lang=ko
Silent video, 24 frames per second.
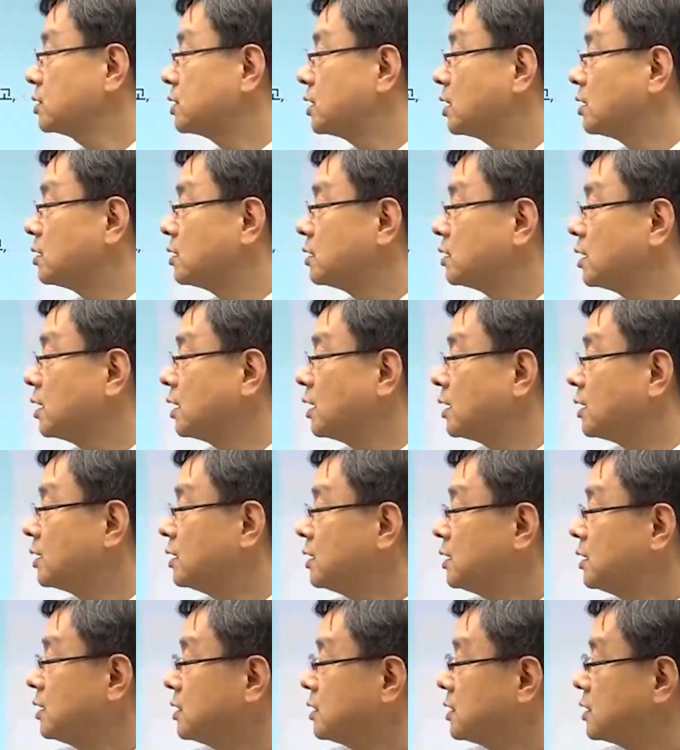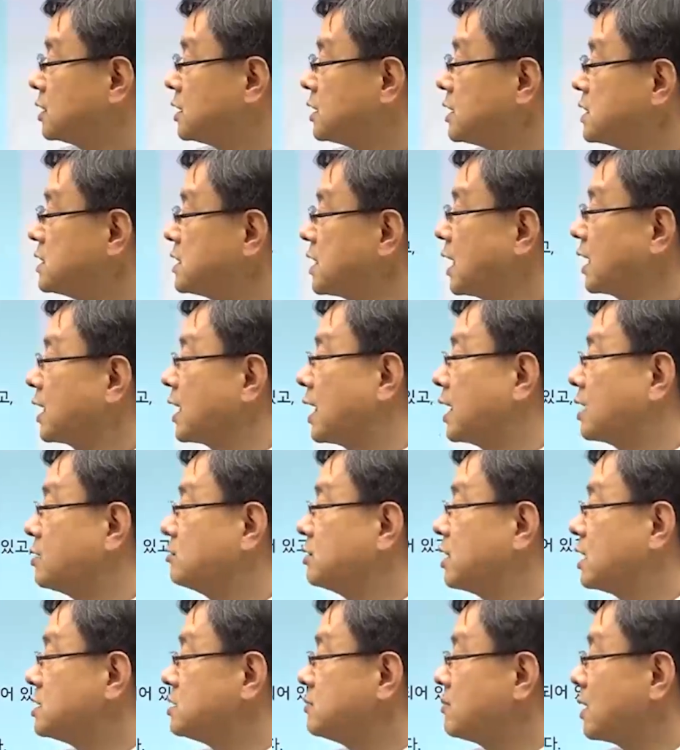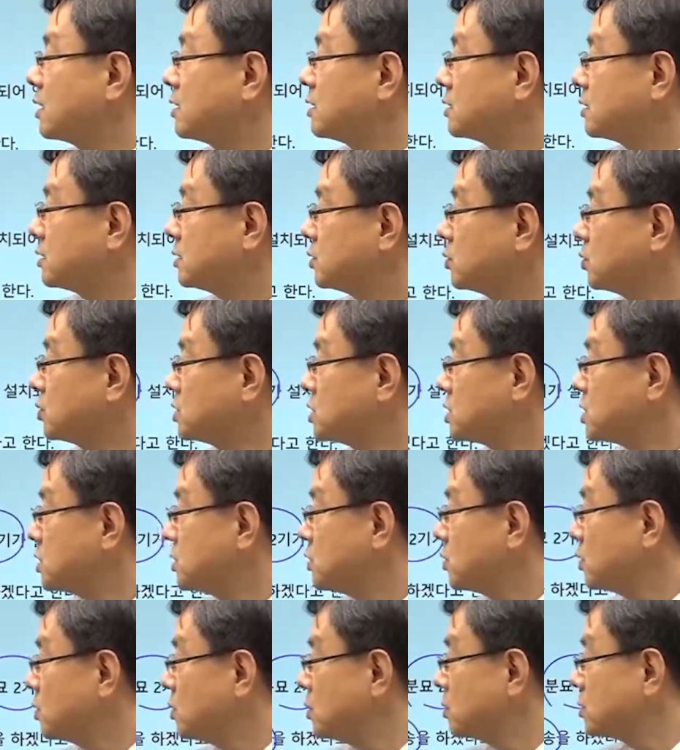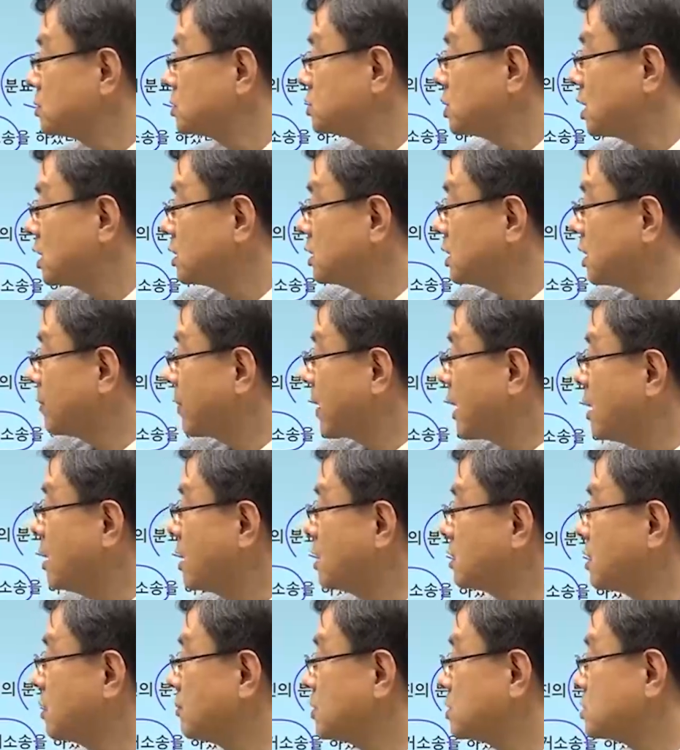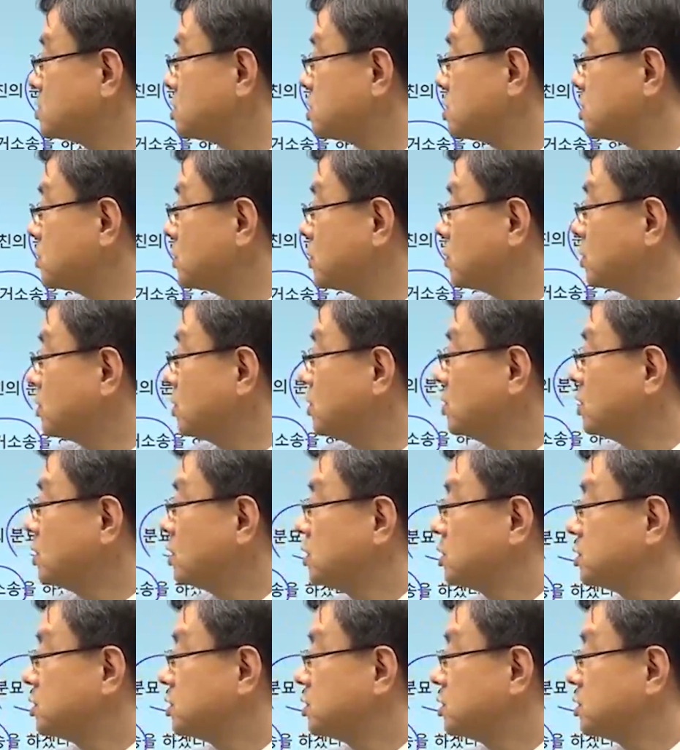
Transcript: 그랬는데 이장은 안 해도 되지만은 요 지료 최근에 판례가 하면 지료